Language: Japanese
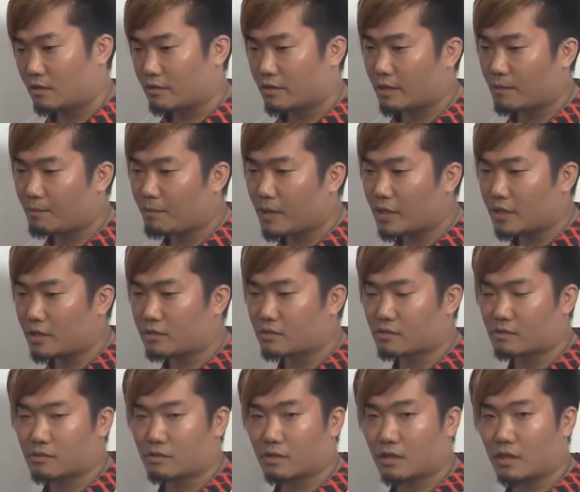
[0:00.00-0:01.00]
やっぱり
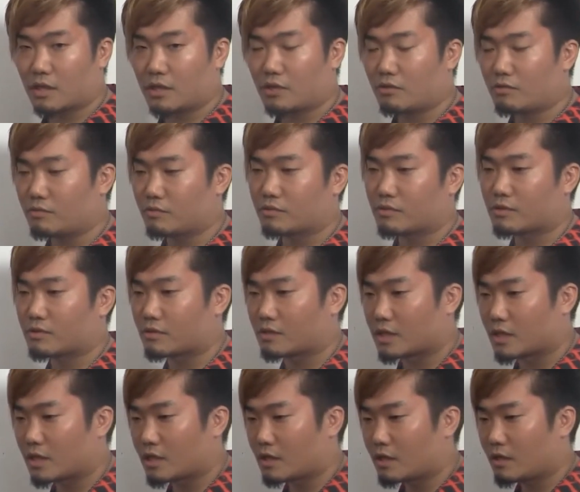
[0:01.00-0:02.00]
続かないと思うんですよ
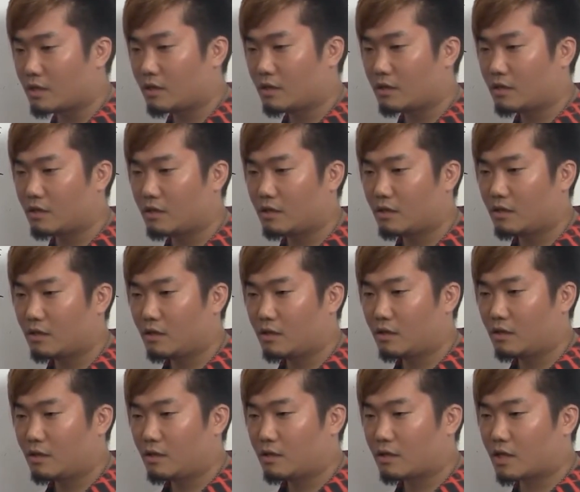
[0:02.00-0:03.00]
ね
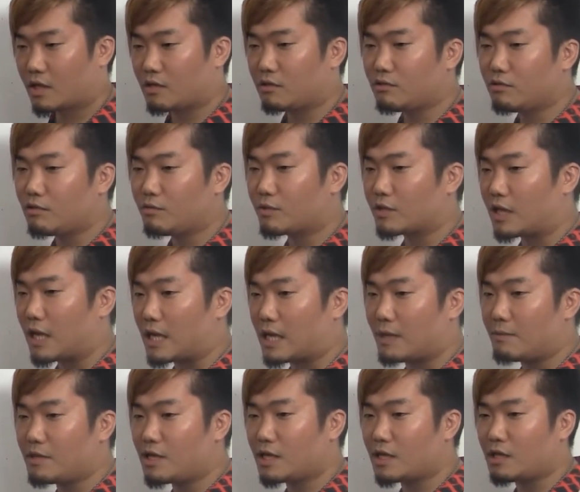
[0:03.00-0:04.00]
逆に言えば
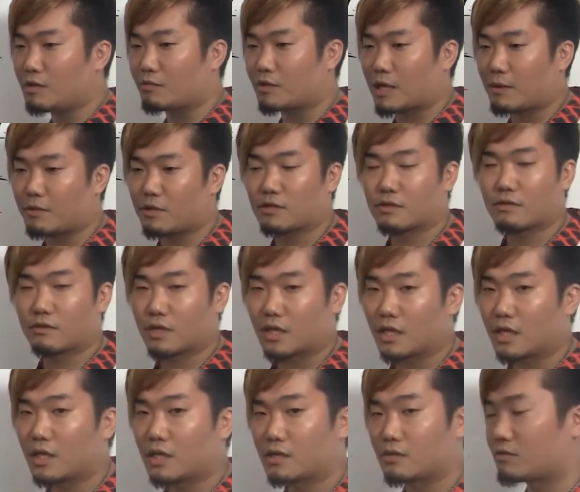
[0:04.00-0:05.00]
中身だけでもダメですけどね
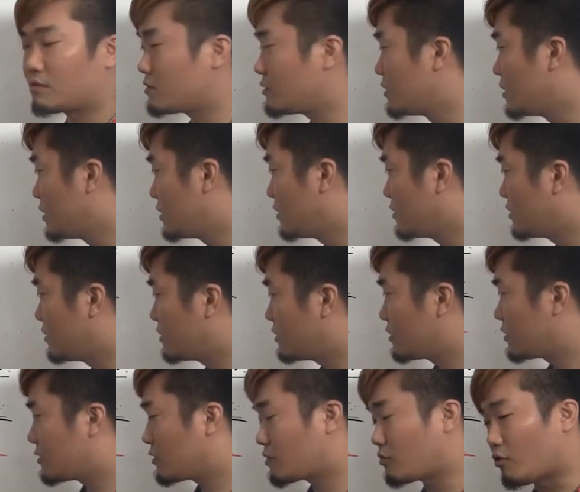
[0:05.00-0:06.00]
その
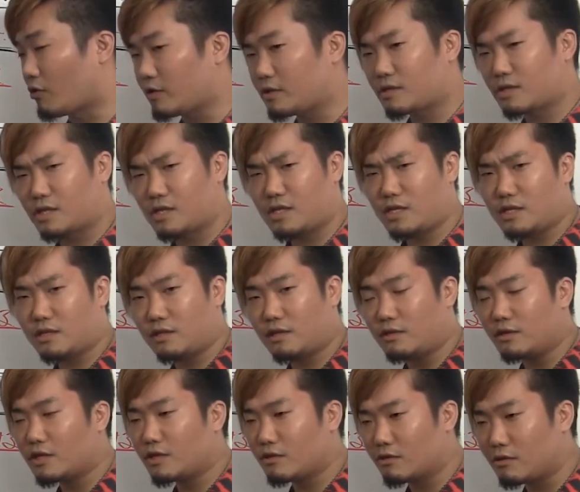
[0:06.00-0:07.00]
こいつ気に入って
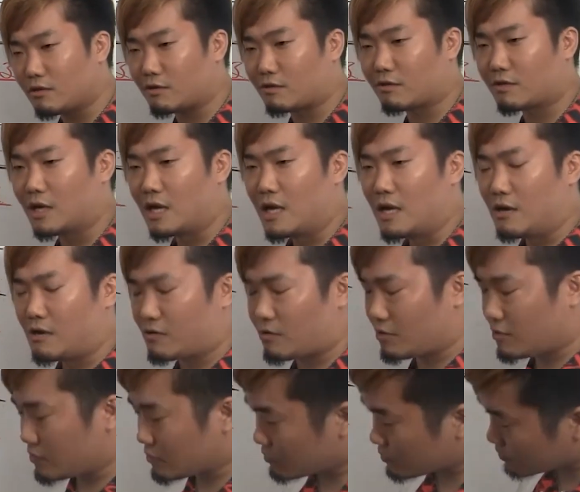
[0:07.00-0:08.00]
るけど
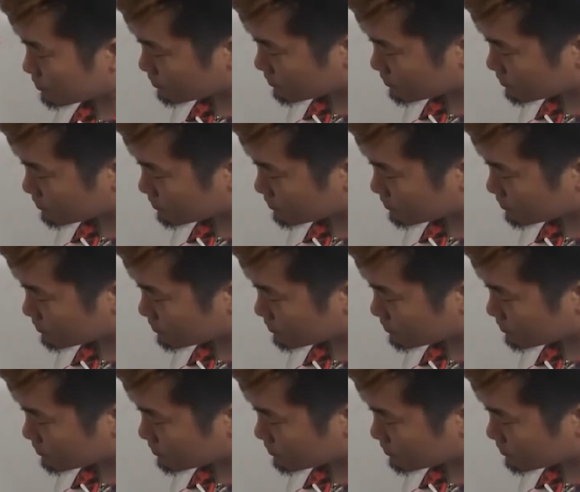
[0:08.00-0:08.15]
ほん